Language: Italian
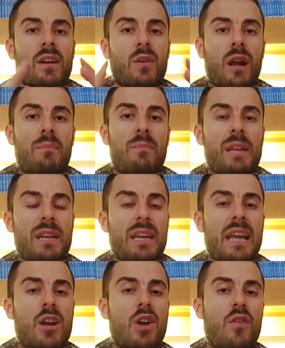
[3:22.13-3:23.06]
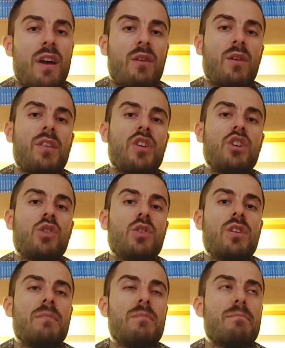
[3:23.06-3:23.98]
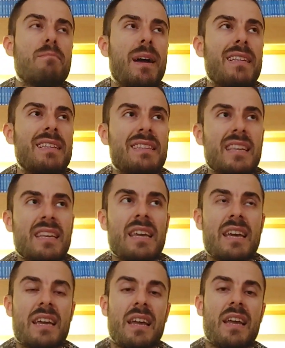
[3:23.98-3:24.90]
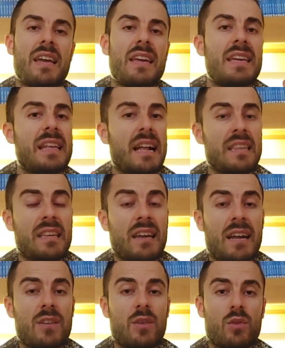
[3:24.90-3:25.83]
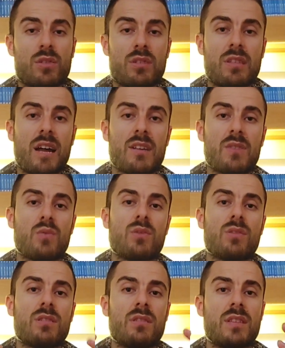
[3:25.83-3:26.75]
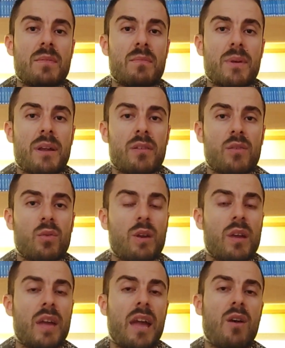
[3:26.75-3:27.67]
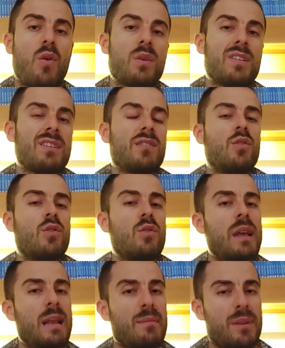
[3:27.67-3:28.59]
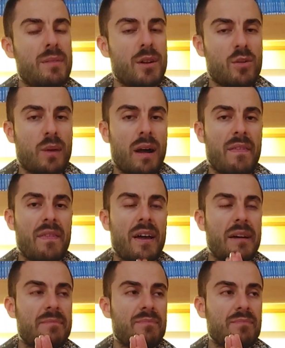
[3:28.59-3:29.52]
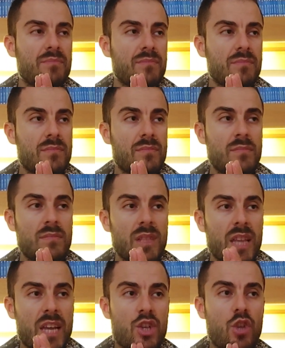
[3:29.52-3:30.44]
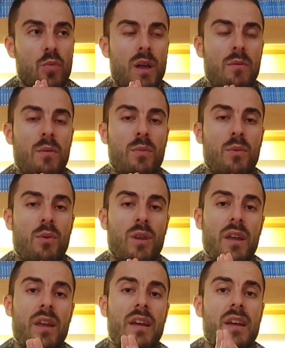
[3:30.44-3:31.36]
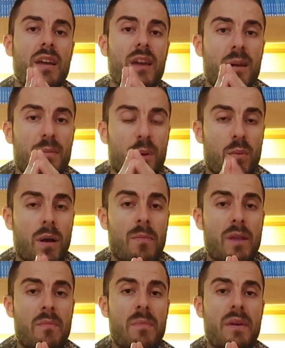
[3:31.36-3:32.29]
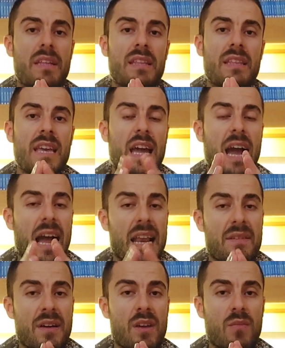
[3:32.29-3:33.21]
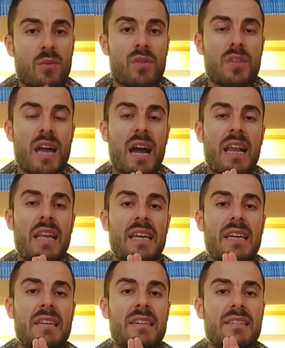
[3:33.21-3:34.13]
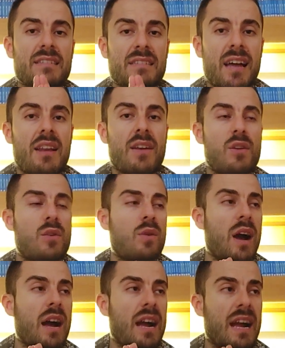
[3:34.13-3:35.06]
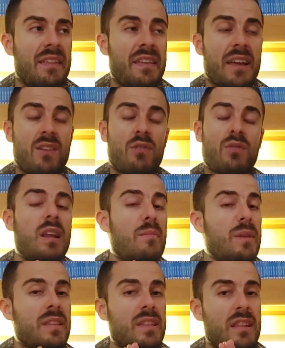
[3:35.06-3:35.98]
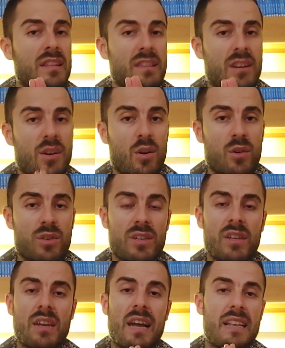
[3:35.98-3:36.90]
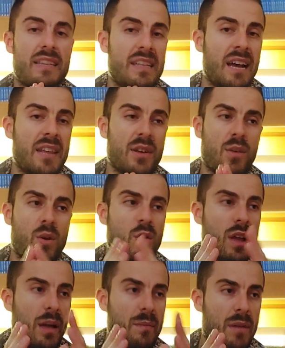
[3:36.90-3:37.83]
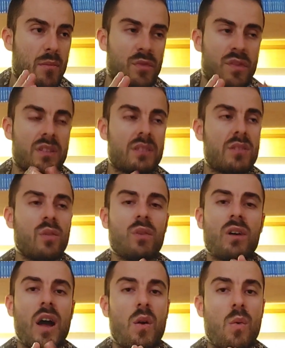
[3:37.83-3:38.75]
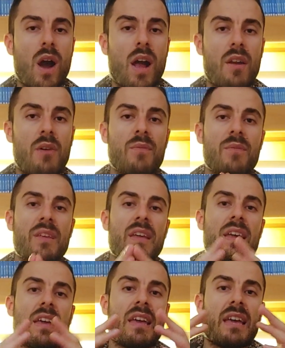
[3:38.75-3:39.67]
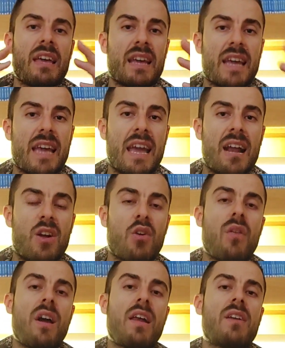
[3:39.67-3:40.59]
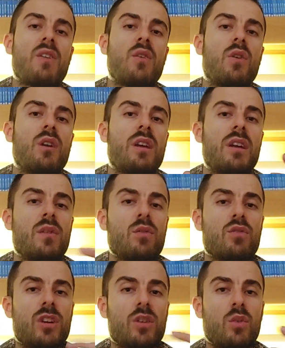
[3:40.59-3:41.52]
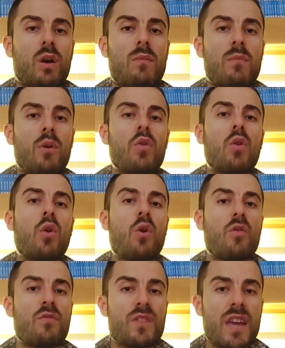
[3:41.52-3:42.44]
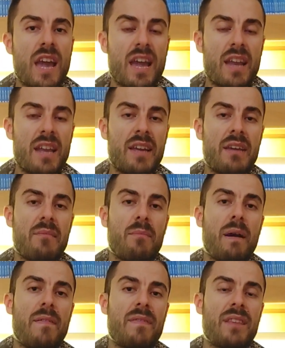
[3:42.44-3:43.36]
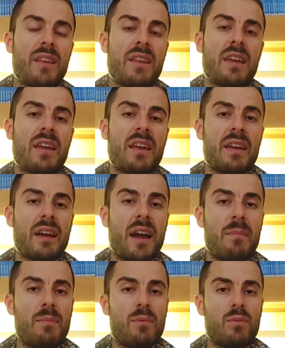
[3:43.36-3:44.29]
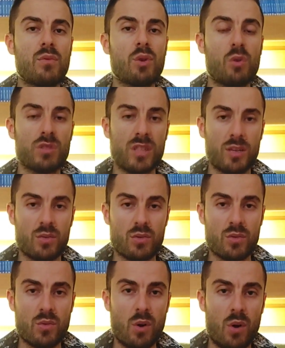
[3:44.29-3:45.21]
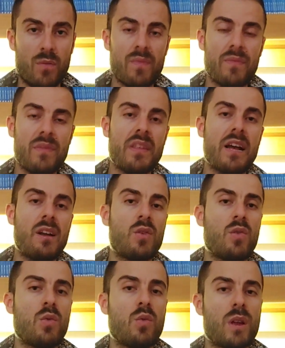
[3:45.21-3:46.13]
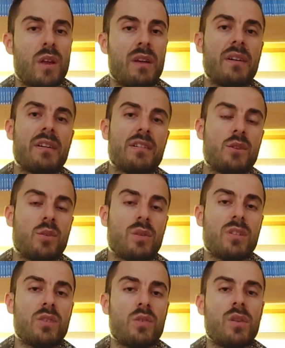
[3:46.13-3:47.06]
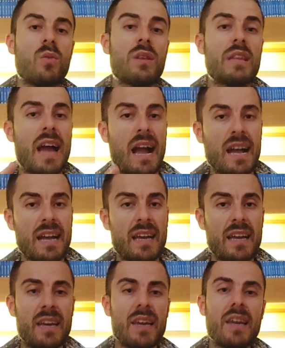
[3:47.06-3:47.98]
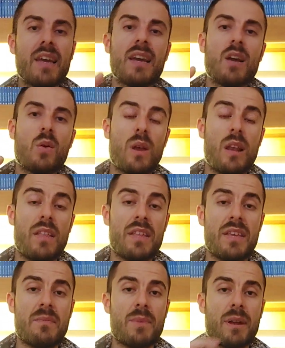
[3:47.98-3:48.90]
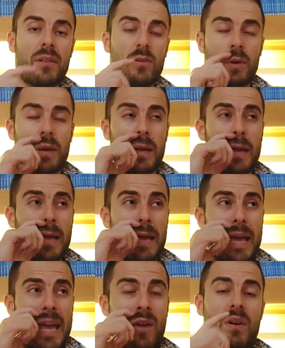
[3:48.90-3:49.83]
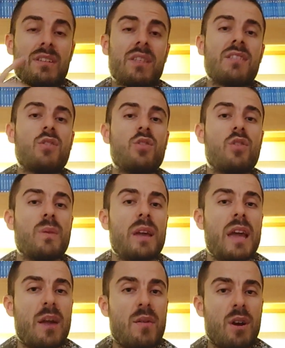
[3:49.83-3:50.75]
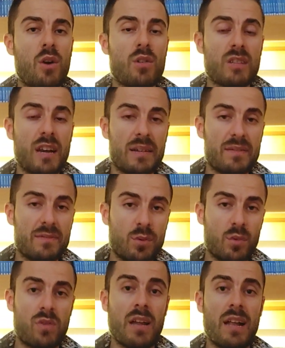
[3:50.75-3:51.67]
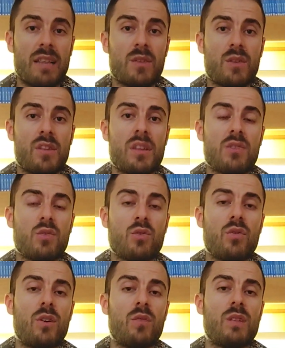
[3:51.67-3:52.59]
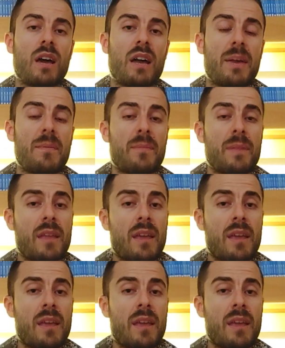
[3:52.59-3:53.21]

Ora, perché il governo ha deciso di mantenere inalterato lo status di imperatore? Ecco, questa secondo me è la prima domanda che ci dobbiamo porre. Probabilmente a livello mondiale stanno accadendo talmente tante cose, al di là di quello che abbiamo visto a Wano, che al governo in un certo qual modo conviene mantenere appunto lo status quo di alcune situazioni, quindi anche quella degli imperatori. E questa secondo me è una cosa tutt'altro che da sottovalutare.